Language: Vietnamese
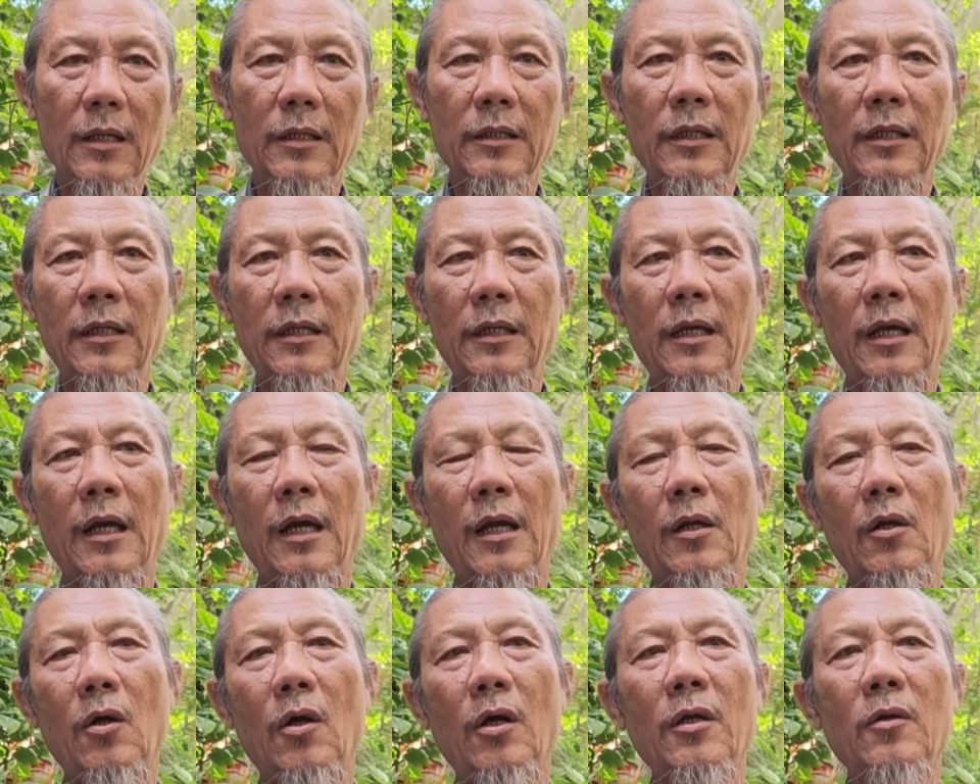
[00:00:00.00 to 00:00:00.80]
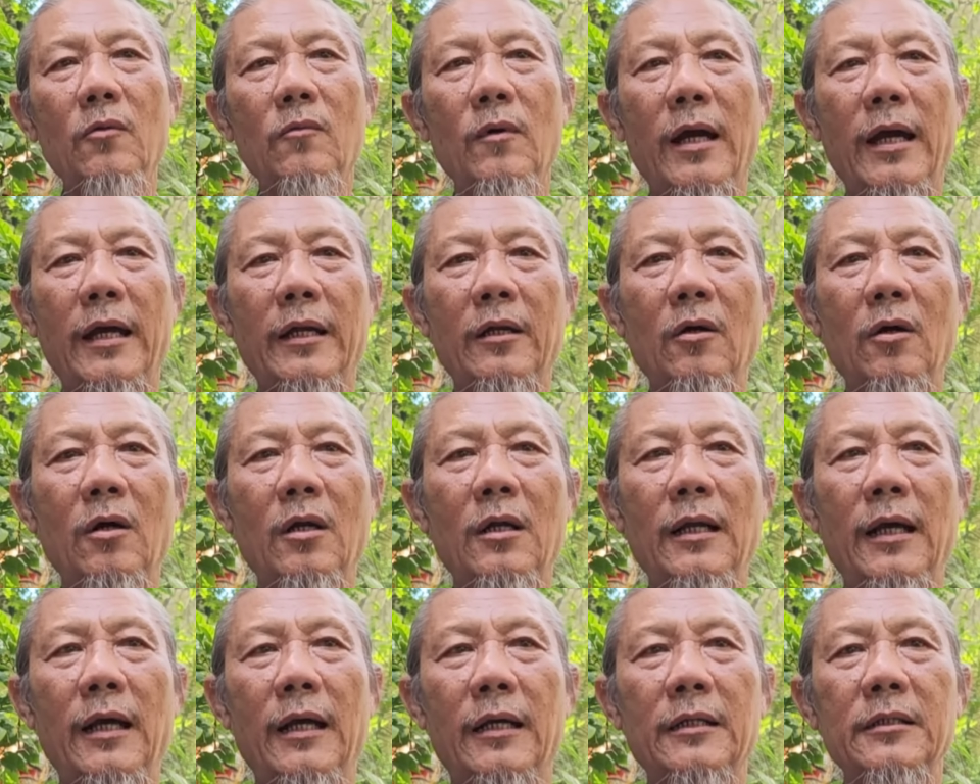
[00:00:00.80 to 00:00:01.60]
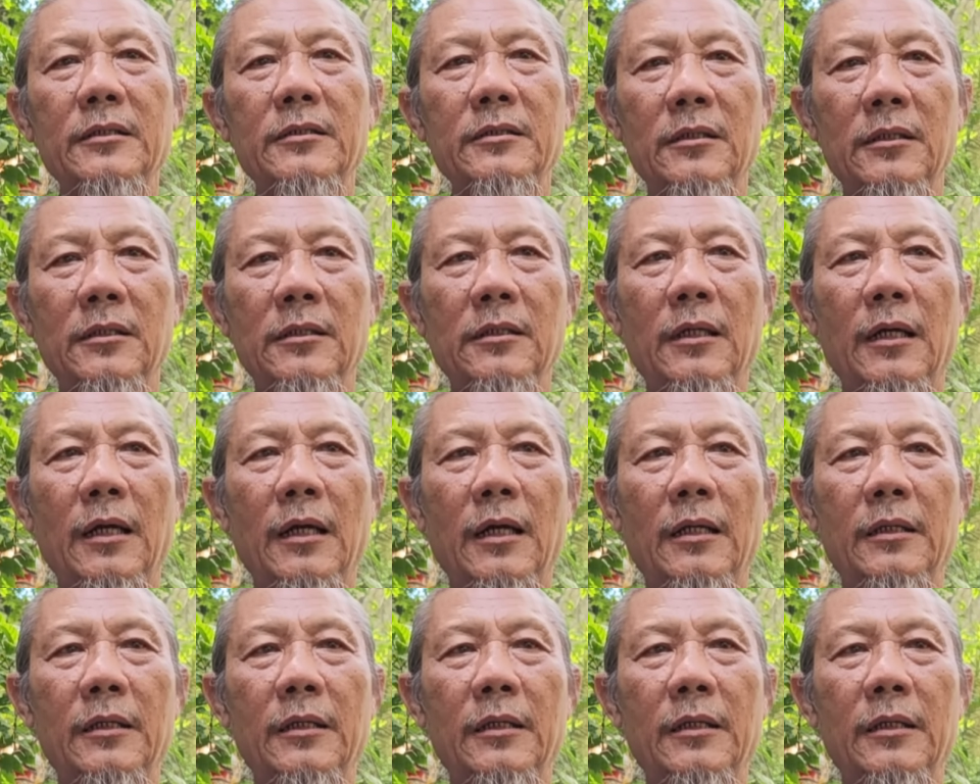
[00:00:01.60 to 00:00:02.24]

Thì nói qua đó là cái sự